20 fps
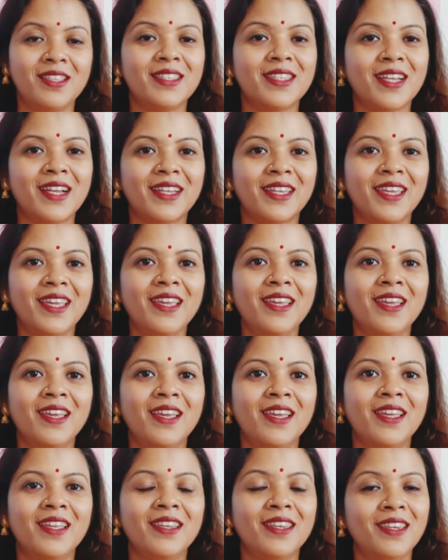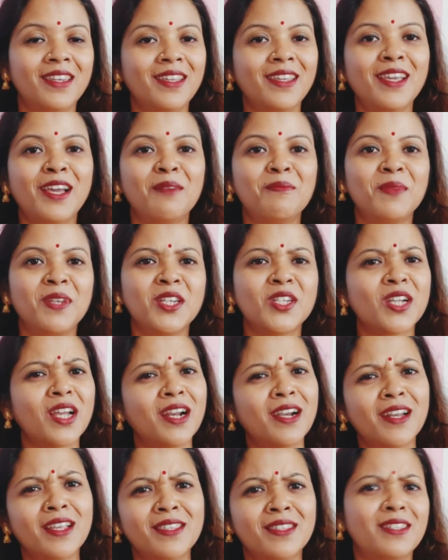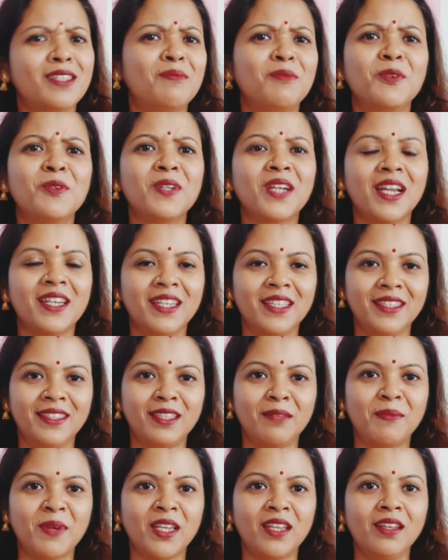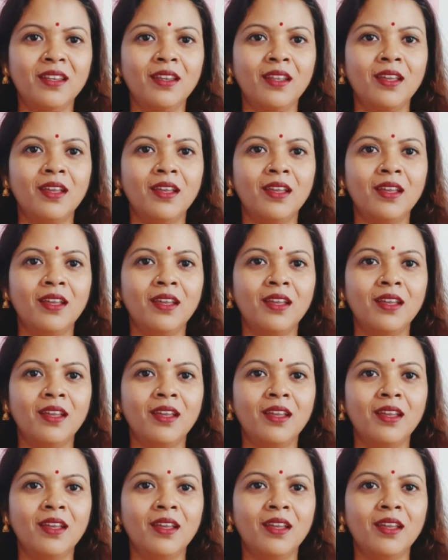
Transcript: যাকে নিয়ে আপনি সারাটা জীবন কাটিয়ে দিতে পারেন